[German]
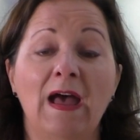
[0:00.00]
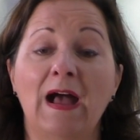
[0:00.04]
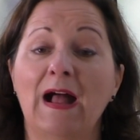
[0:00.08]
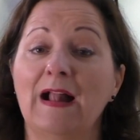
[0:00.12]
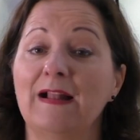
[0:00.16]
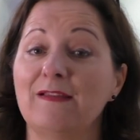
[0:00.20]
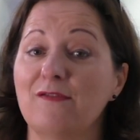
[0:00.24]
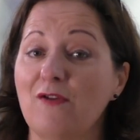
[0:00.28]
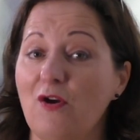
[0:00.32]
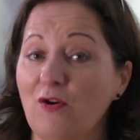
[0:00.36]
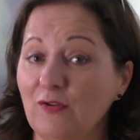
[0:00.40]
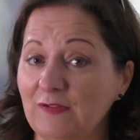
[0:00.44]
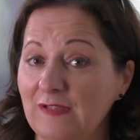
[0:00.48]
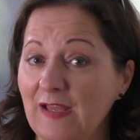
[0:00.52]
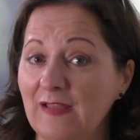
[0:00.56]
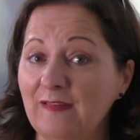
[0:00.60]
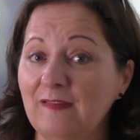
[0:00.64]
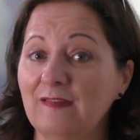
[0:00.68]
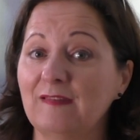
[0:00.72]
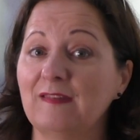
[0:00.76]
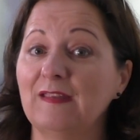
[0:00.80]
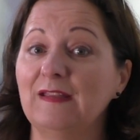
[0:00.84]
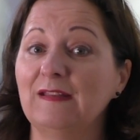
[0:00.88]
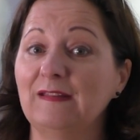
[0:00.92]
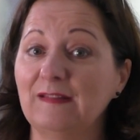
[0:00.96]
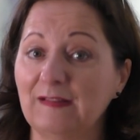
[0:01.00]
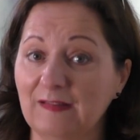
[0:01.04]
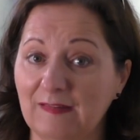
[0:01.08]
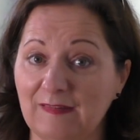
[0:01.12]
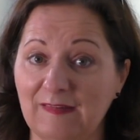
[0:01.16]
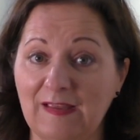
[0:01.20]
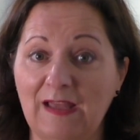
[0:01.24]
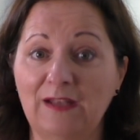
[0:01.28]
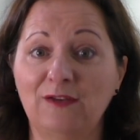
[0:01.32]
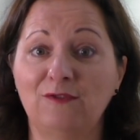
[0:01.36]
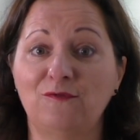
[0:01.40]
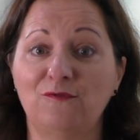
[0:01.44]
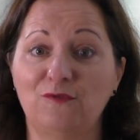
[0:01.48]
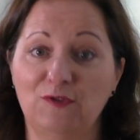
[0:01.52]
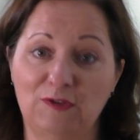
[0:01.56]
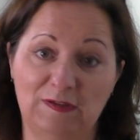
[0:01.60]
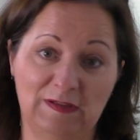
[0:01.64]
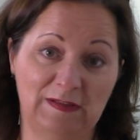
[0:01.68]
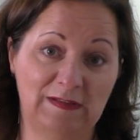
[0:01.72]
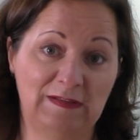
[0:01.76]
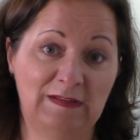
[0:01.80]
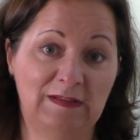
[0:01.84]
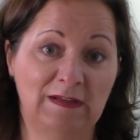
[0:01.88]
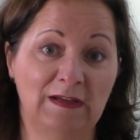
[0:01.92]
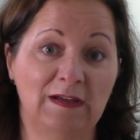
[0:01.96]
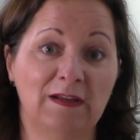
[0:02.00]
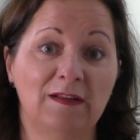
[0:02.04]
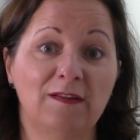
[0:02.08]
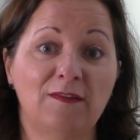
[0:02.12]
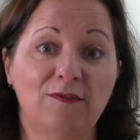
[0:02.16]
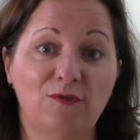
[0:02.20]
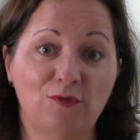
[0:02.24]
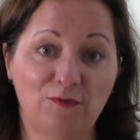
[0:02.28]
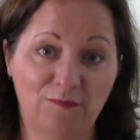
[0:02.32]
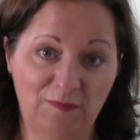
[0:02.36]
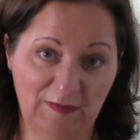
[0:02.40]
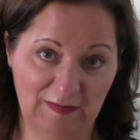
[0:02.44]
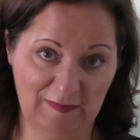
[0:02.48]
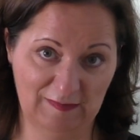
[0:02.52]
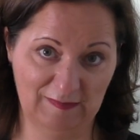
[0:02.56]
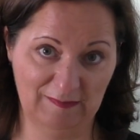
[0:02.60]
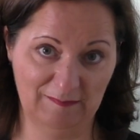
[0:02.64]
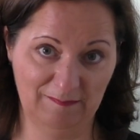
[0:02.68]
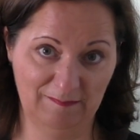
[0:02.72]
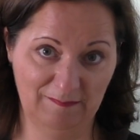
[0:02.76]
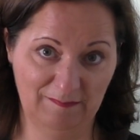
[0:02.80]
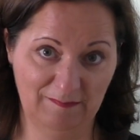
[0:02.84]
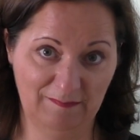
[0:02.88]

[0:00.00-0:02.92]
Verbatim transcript: Also auch das ist interessant für dich zu wissen.